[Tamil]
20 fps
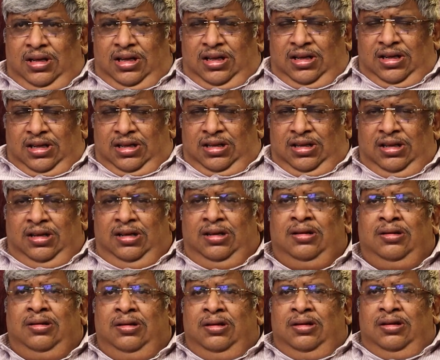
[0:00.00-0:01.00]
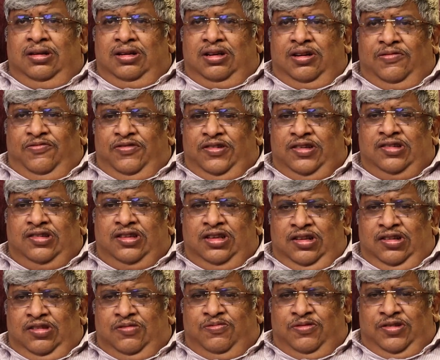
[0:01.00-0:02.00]
அதனால் டஃபஸ்ட்
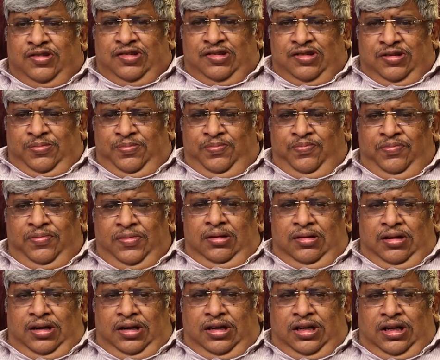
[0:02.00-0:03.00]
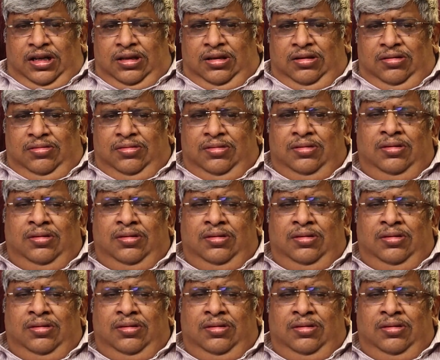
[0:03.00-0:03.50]
திங்ஸ் ஃபஸ்ட் ரெண்டாவது